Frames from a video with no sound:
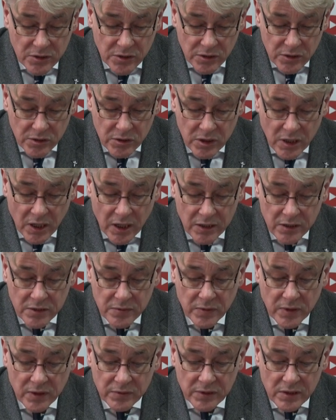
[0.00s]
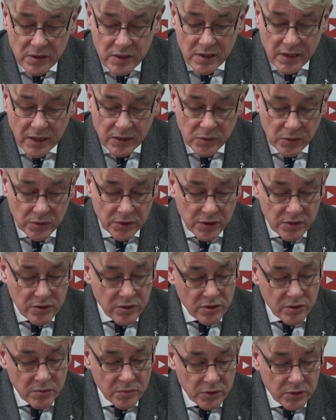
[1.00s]
chrześcijaństwo, a więc
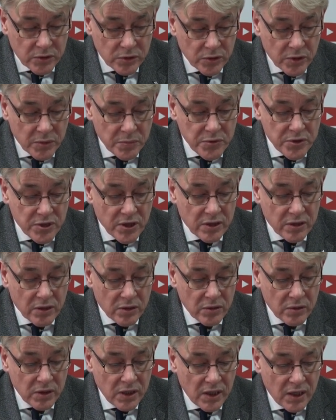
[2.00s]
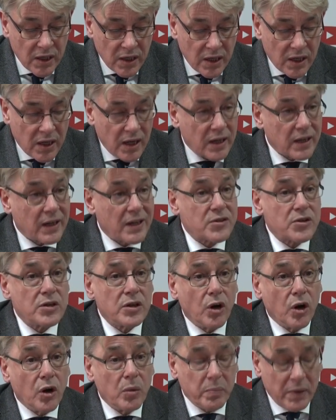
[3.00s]
katolicyzm, który przejął, a
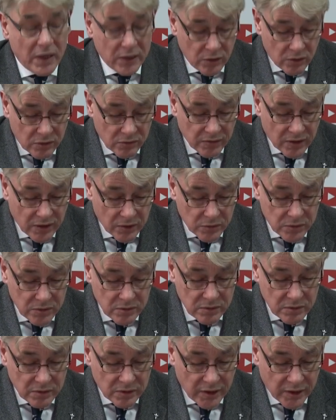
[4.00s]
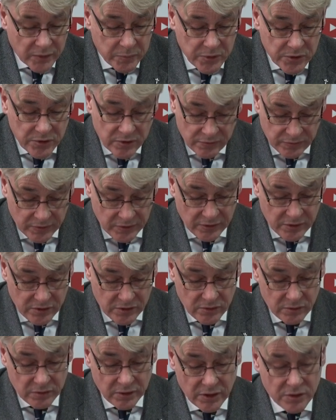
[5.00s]
raczej opanował, jak pisze
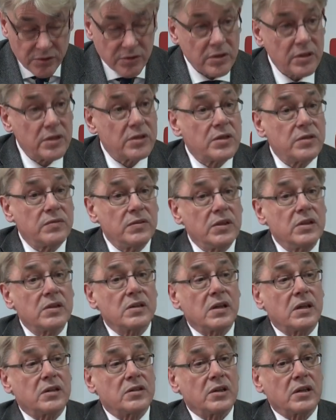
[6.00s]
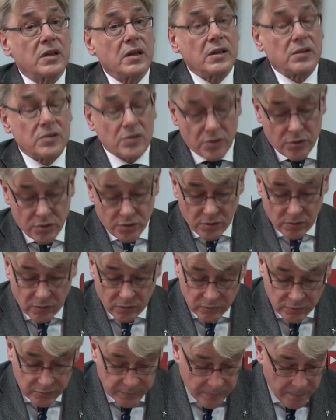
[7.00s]
Felix Koneczny, cywilizację klasyczną.
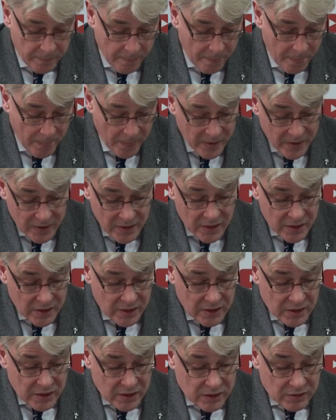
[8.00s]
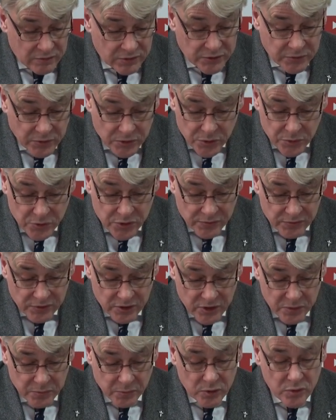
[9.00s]
Wytworzył się w
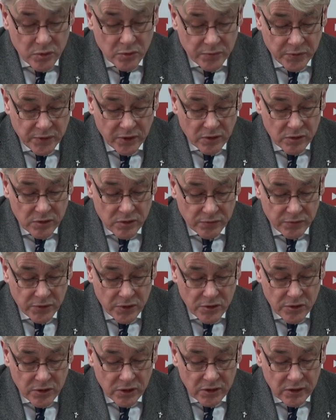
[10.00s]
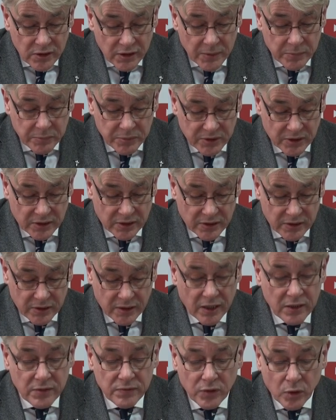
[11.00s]
ten sposób filozoficzny tryptyk,
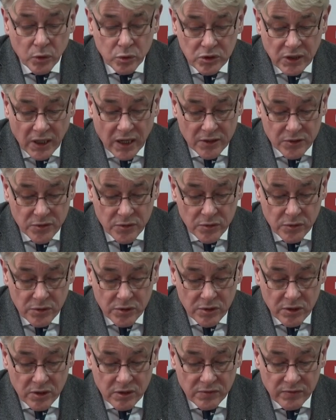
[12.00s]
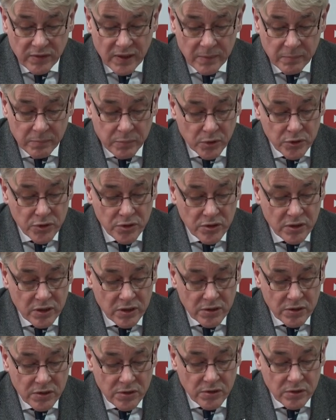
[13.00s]
jak w ołtarzu, gdzie dwa
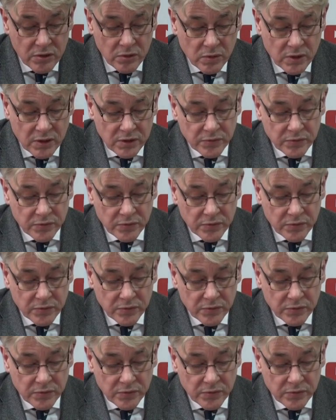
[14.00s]
boczne skrzydła